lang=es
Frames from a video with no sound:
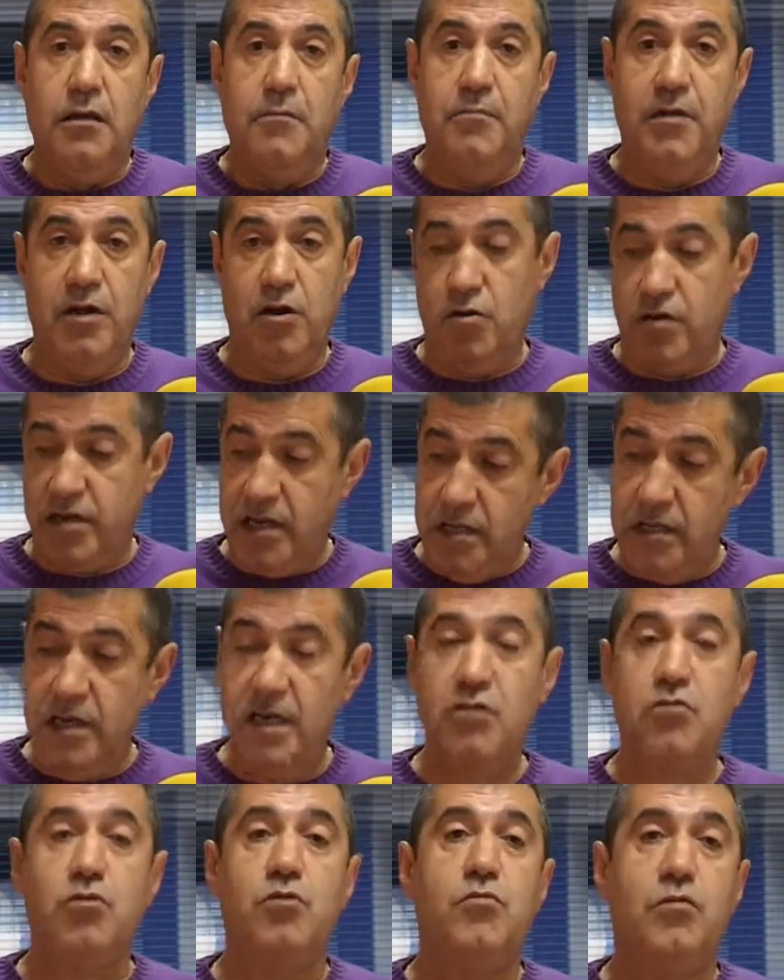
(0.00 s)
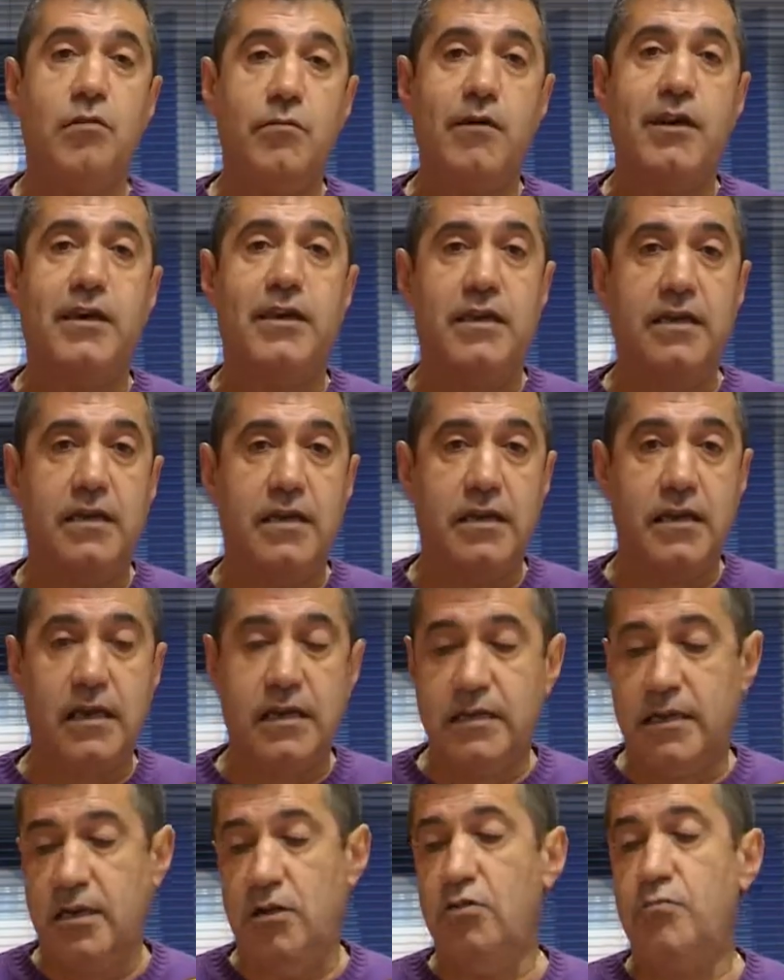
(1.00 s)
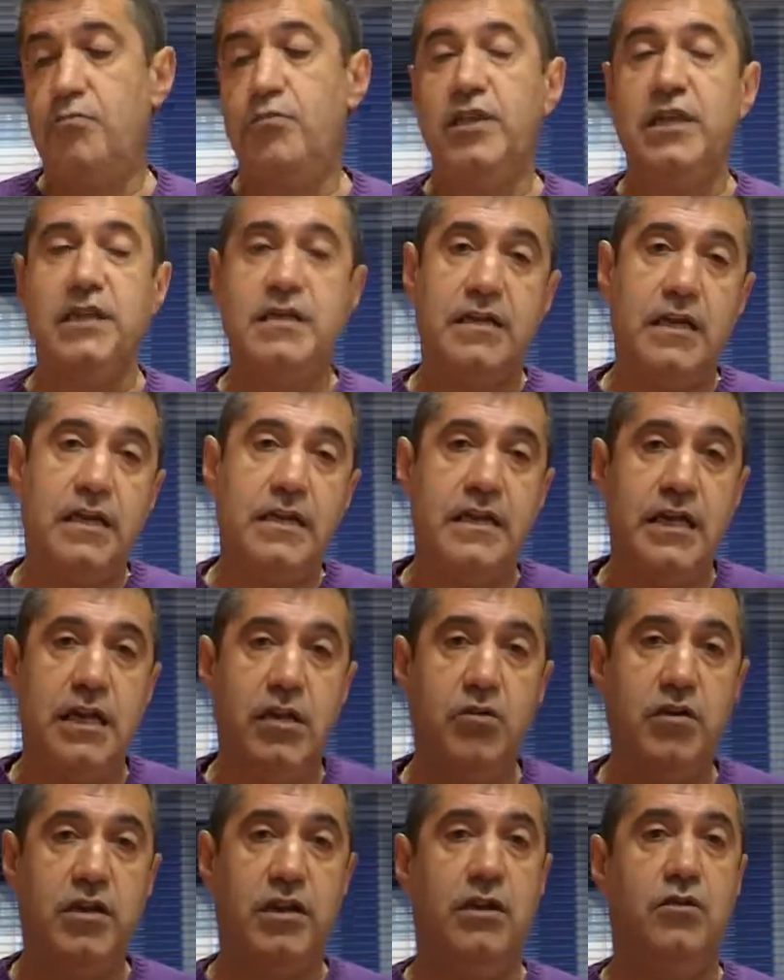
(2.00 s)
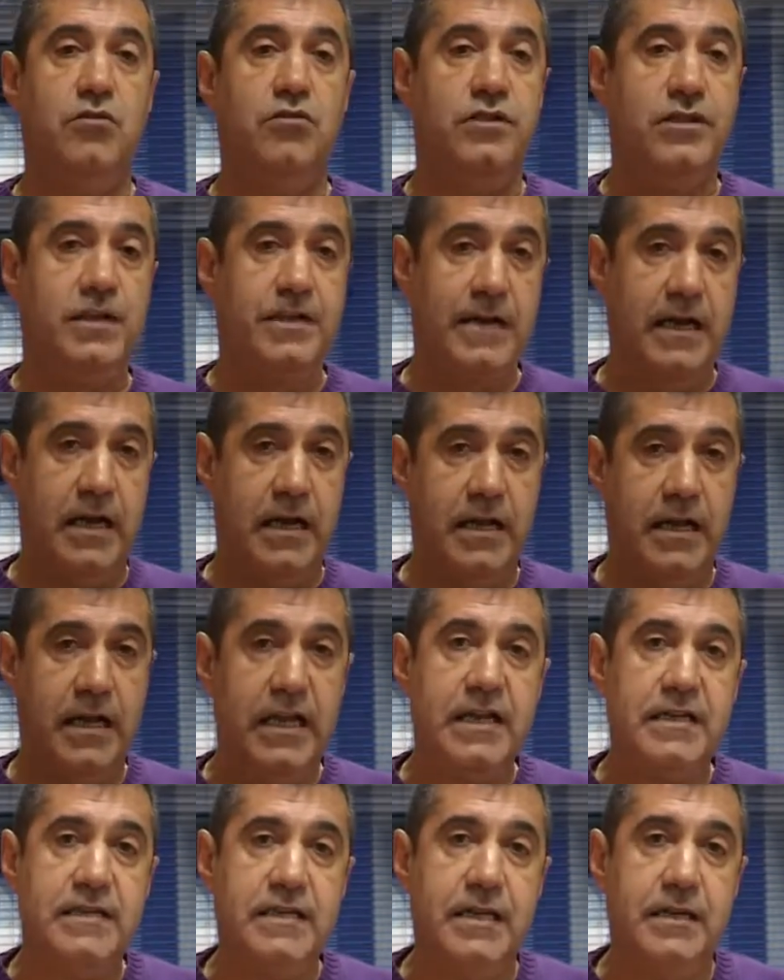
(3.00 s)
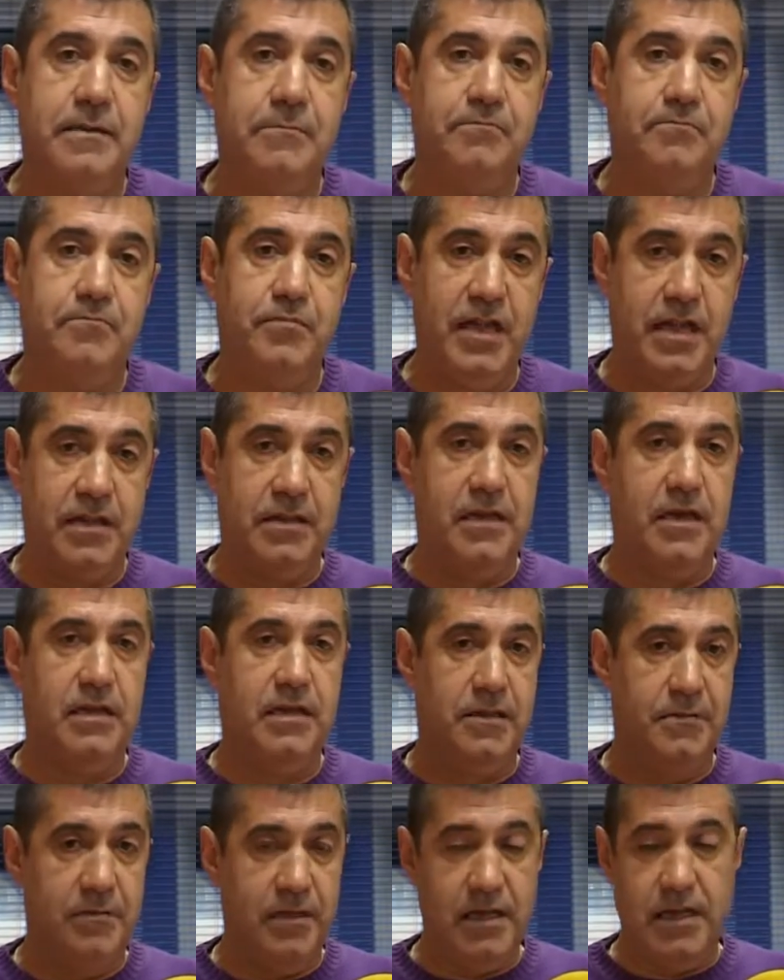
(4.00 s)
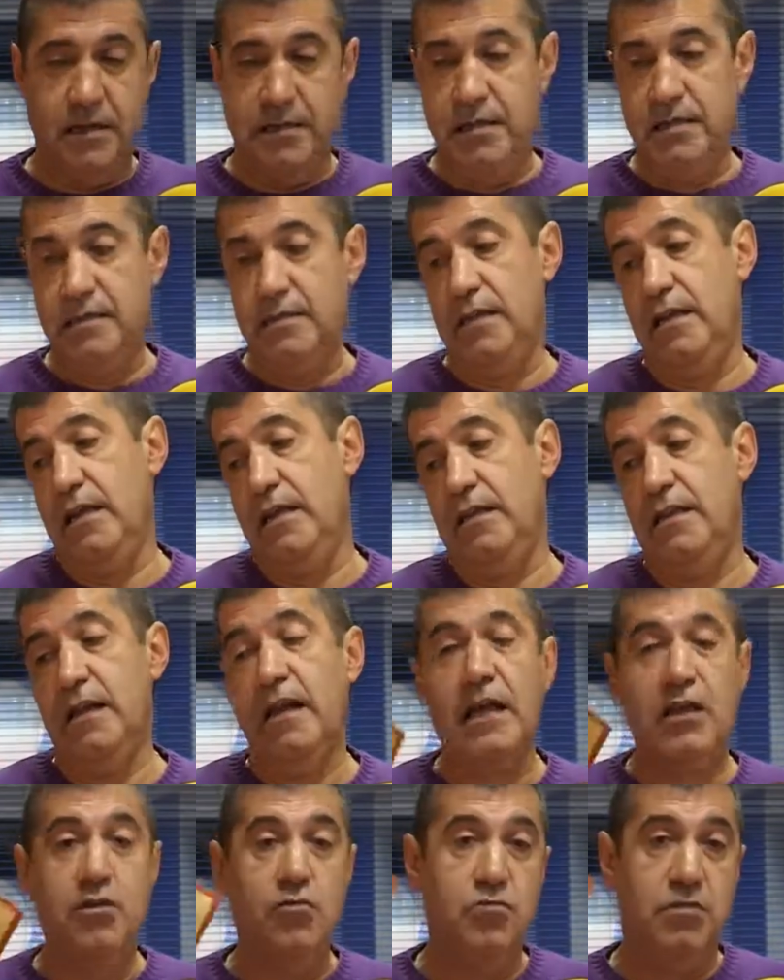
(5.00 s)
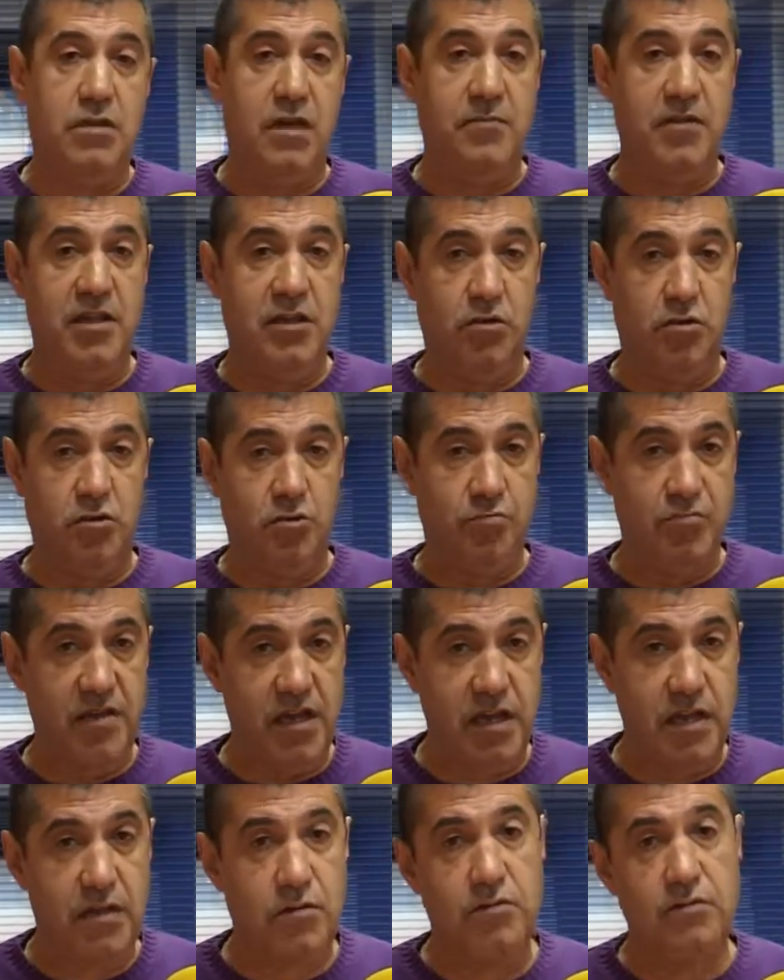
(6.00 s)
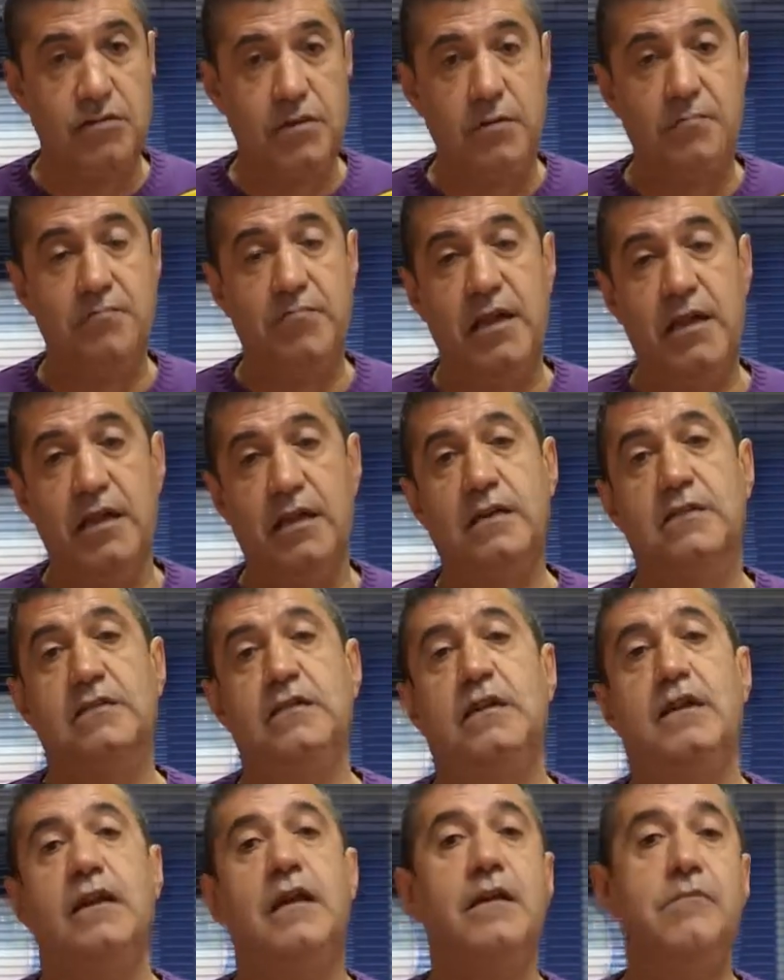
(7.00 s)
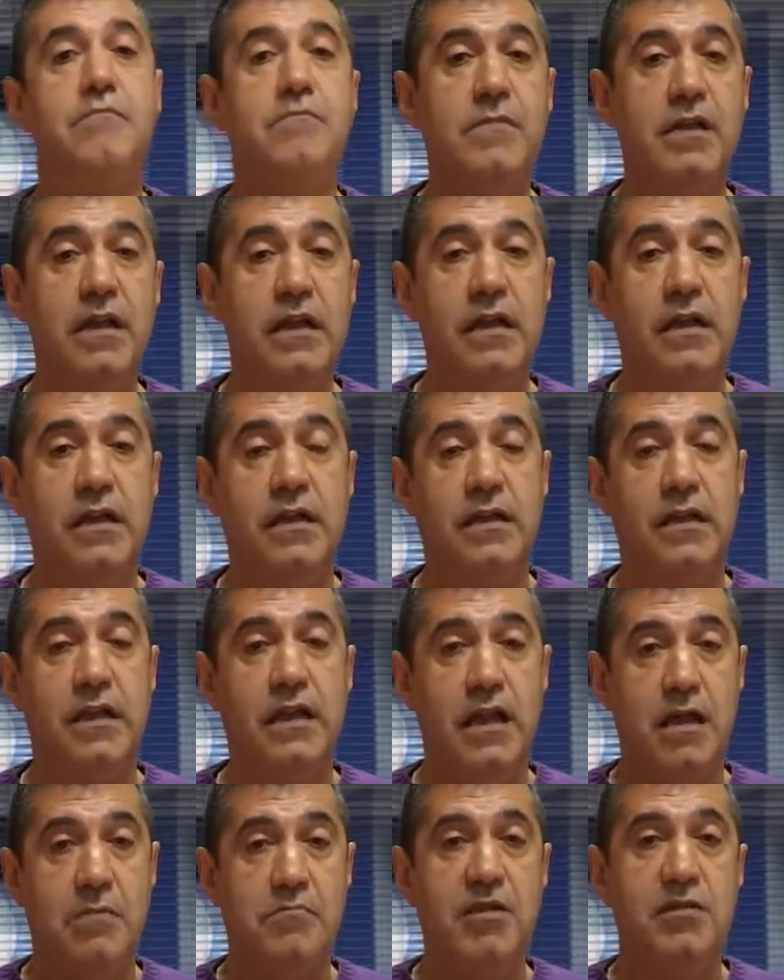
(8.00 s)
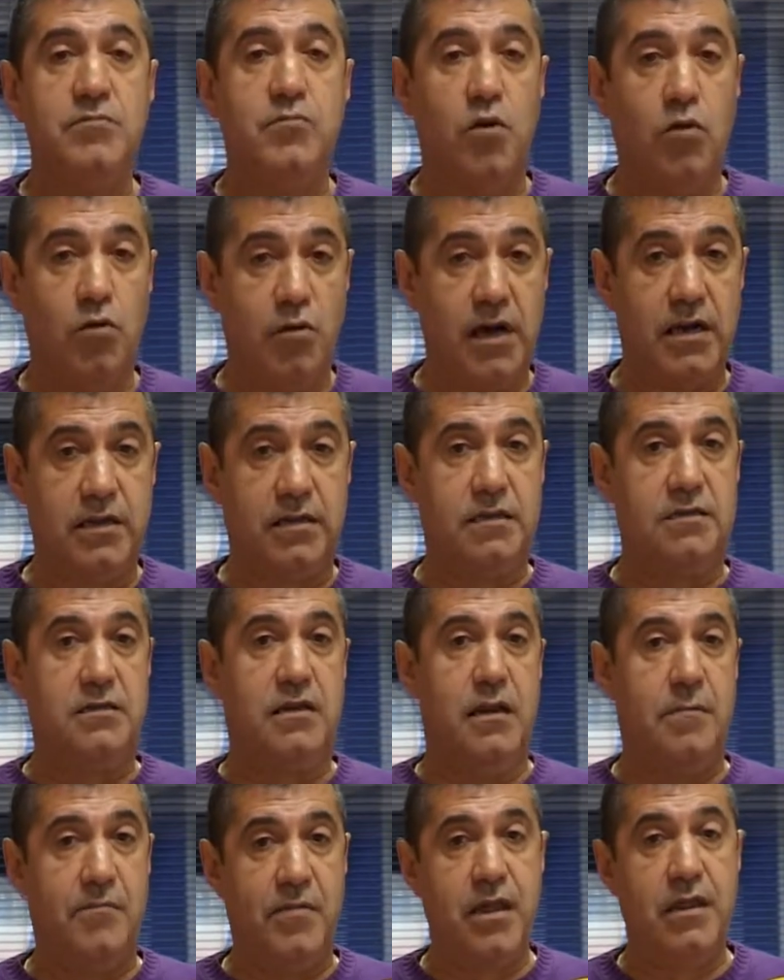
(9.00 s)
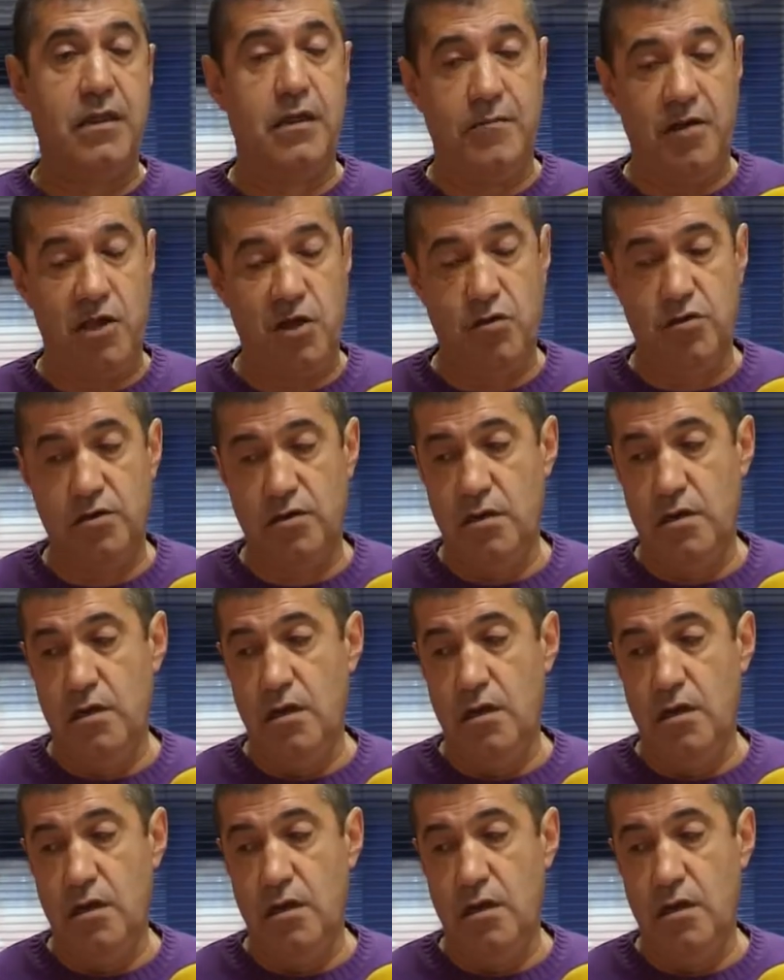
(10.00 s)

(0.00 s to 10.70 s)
Pero critico y vuelvo a criticar que no puede ser que hoy que nos llegan este plan de actividades del ayuntamiento vienen contempladas en, en el mismo lugar que es en la Plaza Mayor,